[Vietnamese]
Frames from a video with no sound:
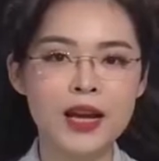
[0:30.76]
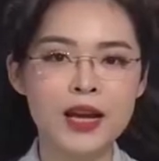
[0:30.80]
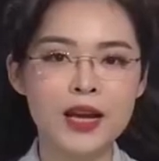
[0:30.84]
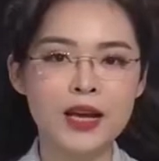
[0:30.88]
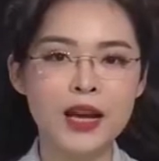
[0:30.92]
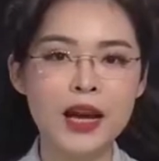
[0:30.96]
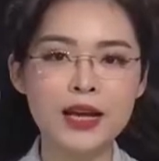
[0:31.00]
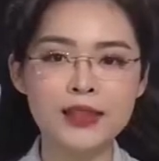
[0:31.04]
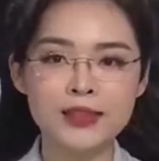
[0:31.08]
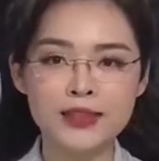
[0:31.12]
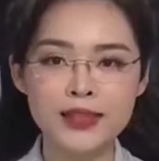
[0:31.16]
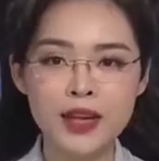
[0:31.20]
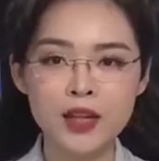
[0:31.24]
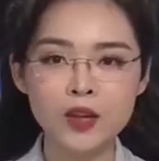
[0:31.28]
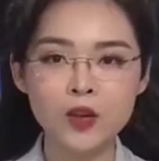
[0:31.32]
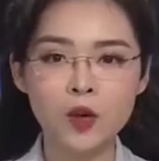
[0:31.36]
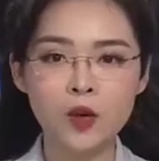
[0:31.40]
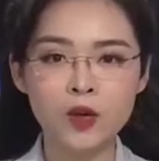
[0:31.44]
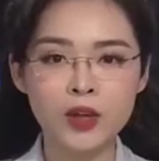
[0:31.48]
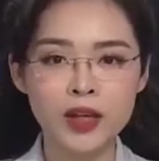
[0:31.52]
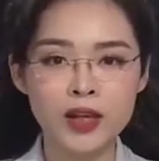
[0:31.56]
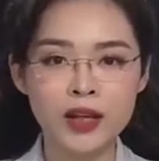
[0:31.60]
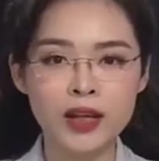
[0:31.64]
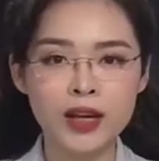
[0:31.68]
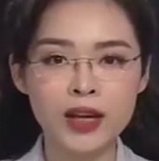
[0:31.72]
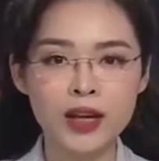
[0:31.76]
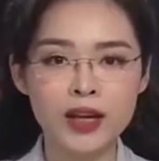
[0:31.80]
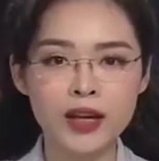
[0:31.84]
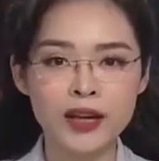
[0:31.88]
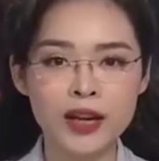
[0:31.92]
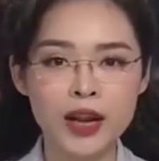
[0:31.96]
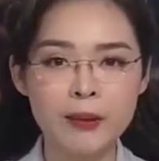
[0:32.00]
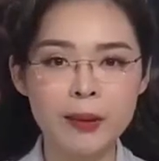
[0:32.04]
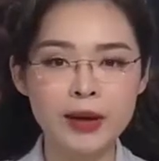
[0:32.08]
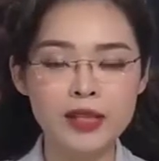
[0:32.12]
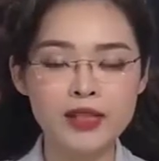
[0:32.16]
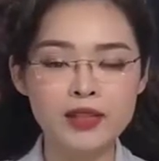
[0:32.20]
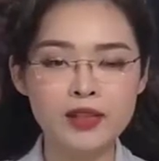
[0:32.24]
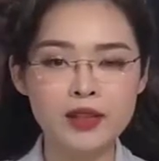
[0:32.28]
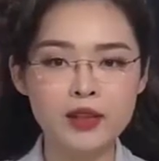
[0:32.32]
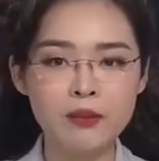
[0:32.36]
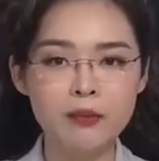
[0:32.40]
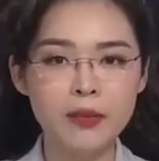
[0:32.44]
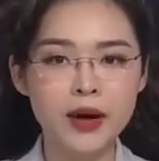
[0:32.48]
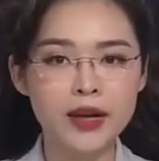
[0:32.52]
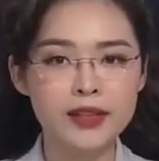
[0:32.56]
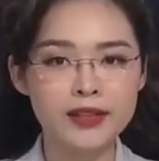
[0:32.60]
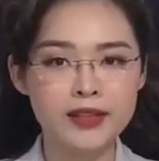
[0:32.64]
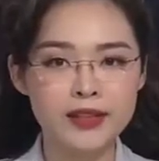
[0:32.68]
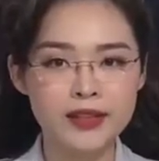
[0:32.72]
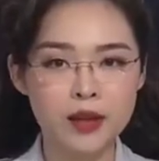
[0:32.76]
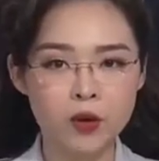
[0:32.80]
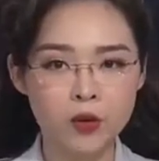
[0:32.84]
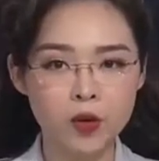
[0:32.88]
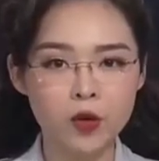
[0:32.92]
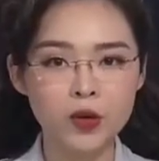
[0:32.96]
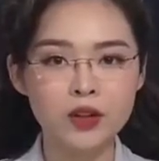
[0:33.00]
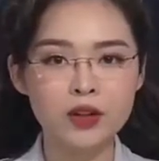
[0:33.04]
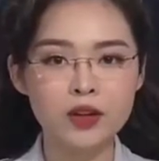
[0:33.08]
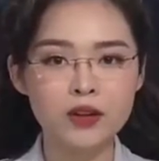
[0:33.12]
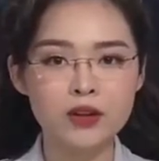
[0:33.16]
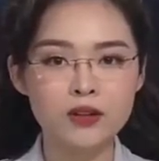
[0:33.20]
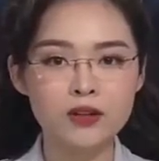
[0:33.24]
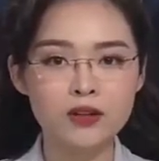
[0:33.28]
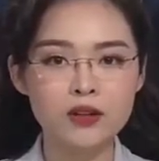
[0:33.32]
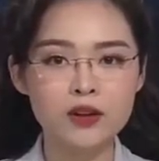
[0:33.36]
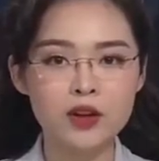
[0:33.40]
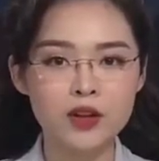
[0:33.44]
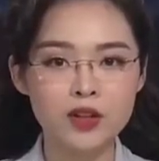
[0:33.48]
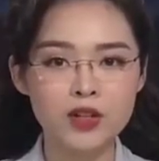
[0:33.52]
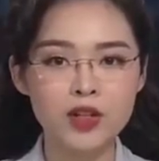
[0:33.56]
Cảnh sát Thổ Nhĩ Kỳ đã bắt giữ 16 đối tượng được